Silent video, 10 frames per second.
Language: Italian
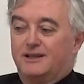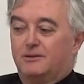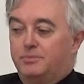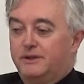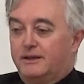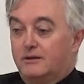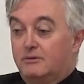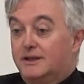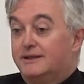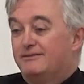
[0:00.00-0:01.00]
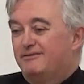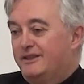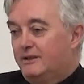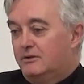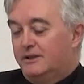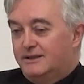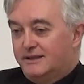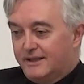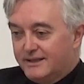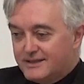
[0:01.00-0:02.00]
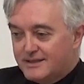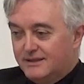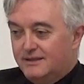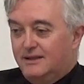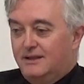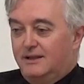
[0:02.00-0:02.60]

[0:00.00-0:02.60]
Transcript: a capire qual è davvero l'interesse